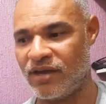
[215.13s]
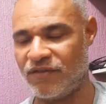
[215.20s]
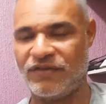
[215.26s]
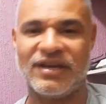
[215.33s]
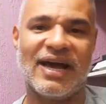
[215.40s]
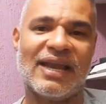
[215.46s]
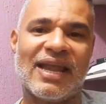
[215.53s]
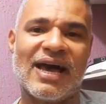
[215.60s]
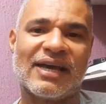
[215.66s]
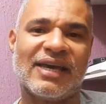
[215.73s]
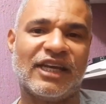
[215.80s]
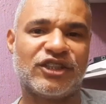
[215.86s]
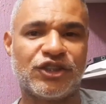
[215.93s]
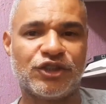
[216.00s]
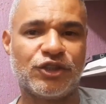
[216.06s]
ficar lá
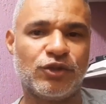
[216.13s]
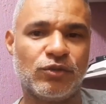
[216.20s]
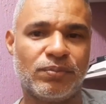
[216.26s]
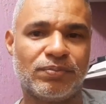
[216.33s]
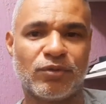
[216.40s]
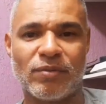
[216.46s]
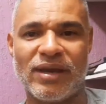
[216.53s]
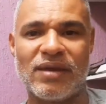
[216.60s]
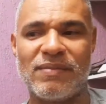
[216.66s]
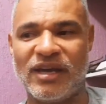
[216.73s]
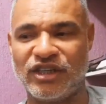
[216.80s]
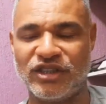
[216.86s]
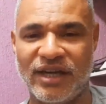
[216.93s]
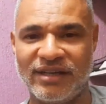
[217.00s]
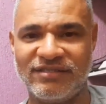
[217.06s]
quietinho para uma
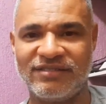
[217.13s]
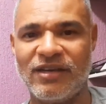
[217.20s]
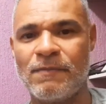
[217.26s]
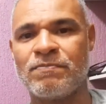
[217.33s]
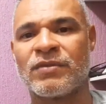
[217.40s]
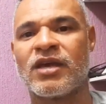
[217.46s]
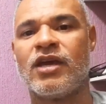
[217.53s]
emergência